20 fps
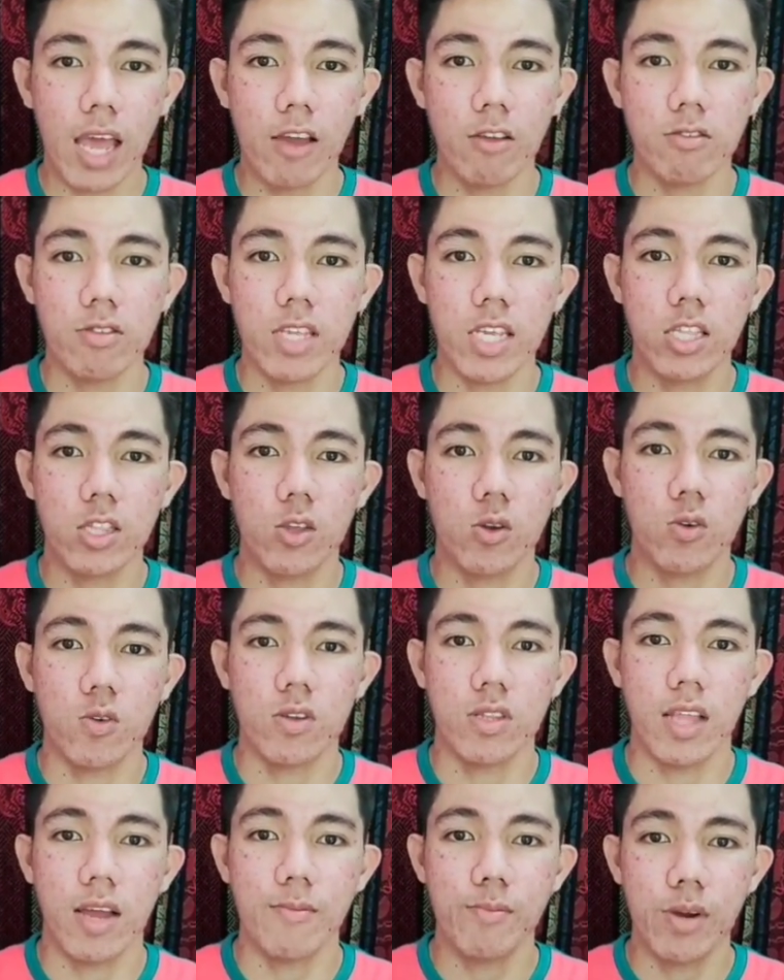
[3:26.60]
So, meron
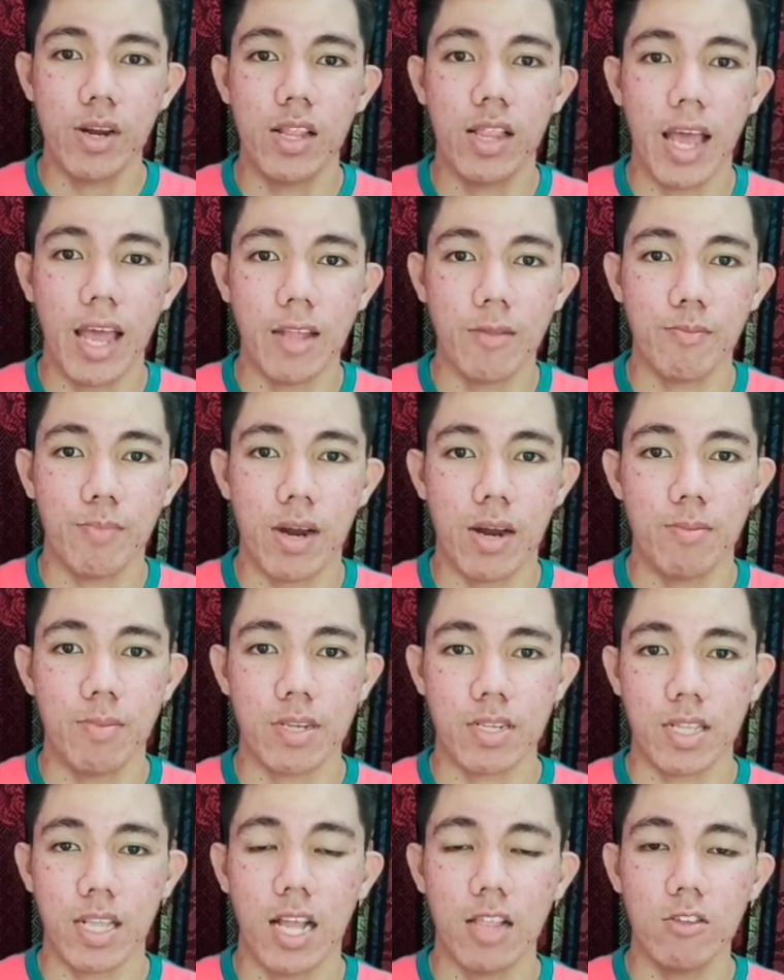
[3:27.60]
tayong ditong number
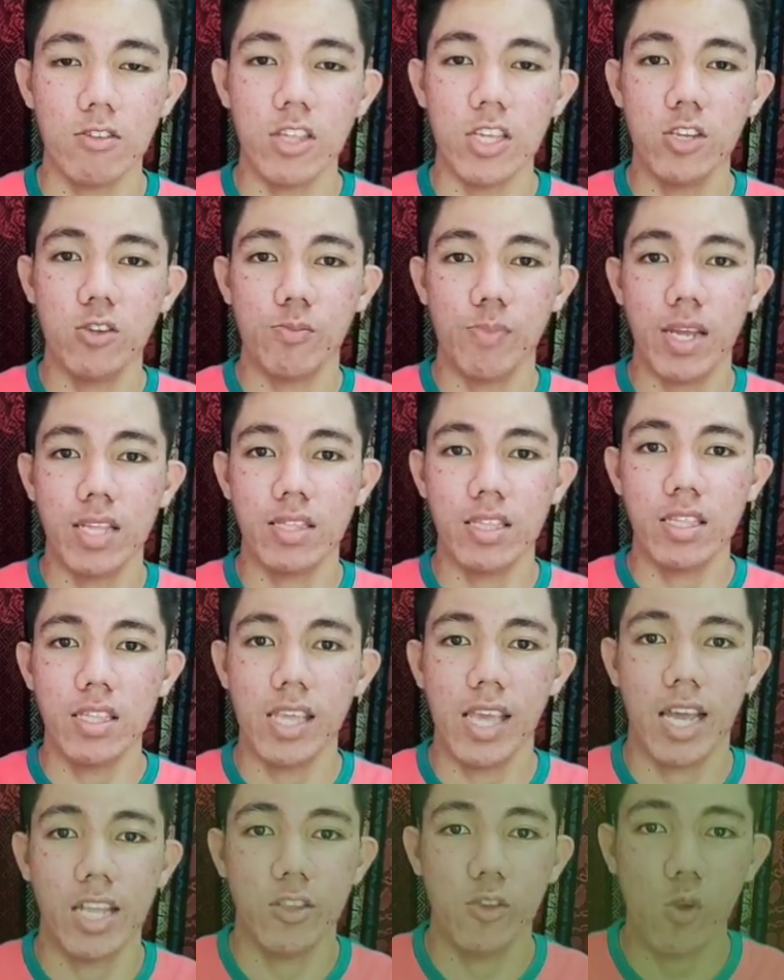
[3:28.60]
line para mas lalo
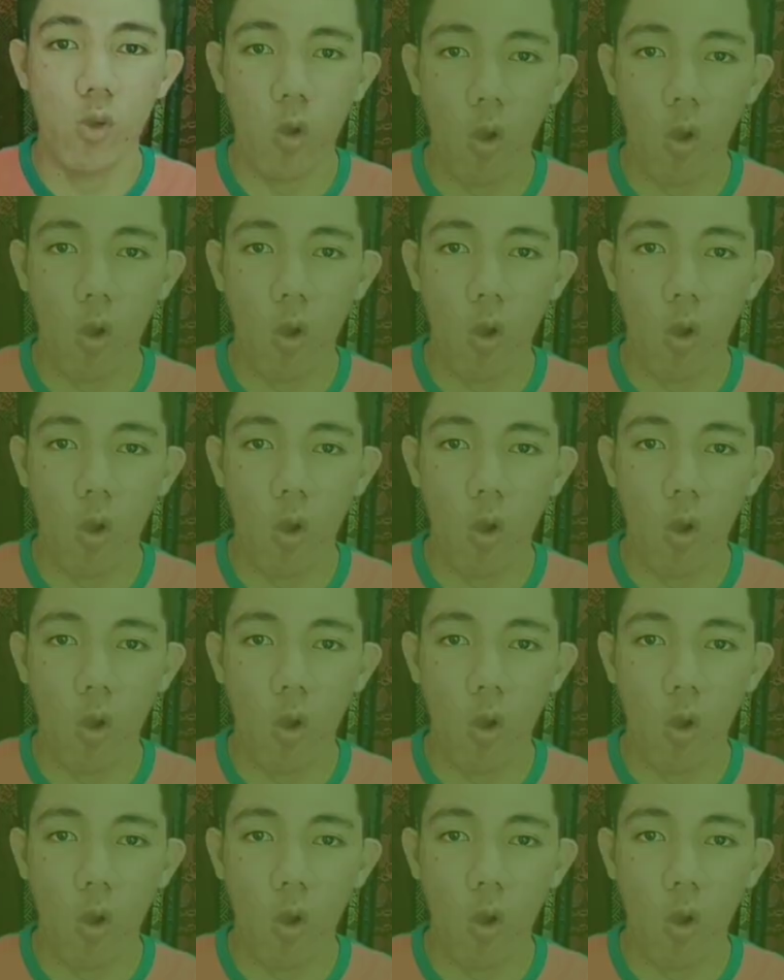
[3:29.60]
ninyo